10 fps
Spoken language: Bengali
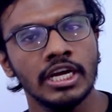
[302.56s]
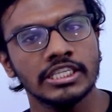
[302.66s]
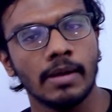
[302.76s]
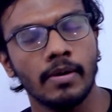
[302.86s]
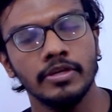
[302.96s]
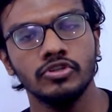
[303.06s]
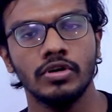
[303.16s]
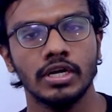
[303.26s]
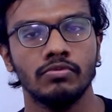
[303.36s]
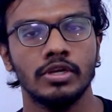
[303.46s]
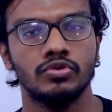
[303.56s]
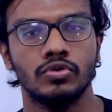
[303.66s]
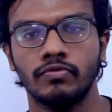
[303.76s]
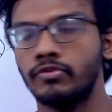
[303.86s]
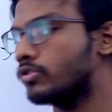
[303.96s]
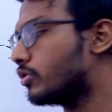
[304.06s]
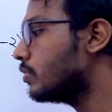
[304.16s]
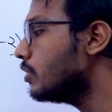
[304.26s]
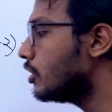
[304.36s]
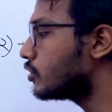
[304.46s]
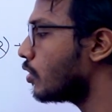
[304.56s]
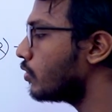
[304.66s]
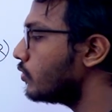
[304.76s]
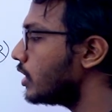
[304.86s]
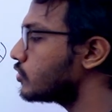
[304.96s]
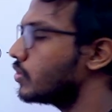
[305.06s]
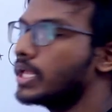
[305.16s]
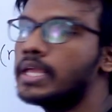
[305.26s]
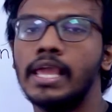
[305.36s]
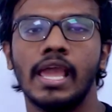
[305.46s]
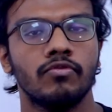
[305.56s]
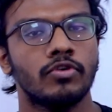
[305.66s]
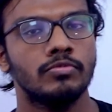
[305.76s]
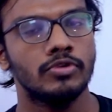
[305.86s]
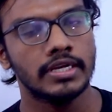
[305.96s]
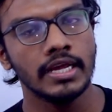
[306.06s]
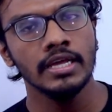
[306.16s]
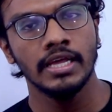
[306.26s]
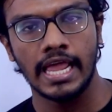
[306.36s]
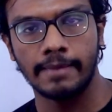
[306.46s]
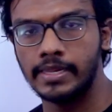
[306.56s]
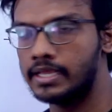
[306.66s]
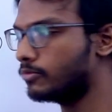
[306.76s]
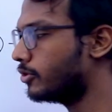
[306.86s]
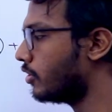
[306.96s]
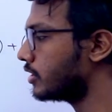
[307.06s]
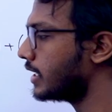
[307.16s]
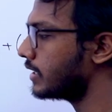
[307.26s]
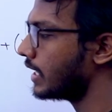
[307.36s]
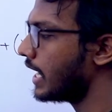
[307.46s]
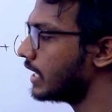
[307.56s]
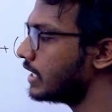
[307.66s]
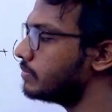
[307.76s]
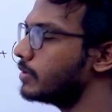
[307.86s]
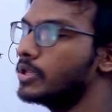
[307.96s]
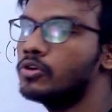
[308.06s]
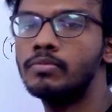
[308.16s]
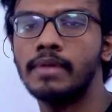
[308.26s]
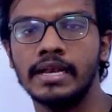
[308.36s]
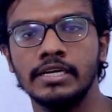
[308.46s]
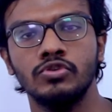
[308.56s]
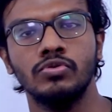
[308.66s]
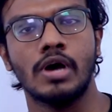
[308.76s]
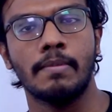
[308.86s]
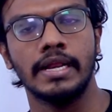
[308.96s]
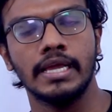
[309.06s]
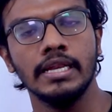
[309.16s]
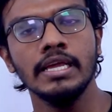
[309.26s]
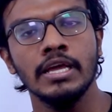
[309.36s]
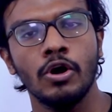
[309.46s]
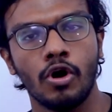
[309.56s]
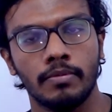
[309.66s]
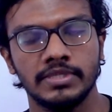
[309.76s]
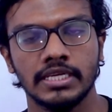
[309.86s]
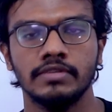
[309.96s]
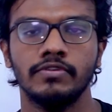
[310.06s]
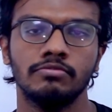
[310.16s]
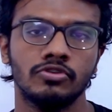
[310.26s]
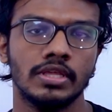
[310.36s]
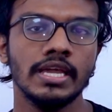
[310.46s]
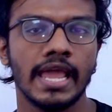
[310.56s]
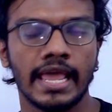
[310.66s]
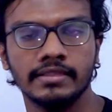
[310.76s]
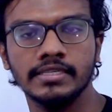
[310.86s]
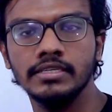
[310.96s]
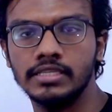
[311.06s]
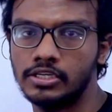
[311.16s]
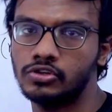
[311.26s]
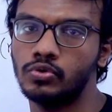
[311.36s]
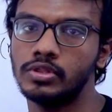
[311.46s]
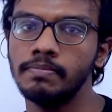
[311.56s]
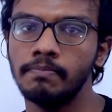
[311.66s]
স্বাভাবিক সংখ্যাগুলোর যোগফল কত তখন আসলে এই ফর্মুলাটা অ্যাপ্লিকেবল অর্থাৎ এন এর বিভিন্ন মানের জন্য আমার এখানে অবজেক্টিভের মধ্যে অ্যান্সার জিজ্ঞেস করতে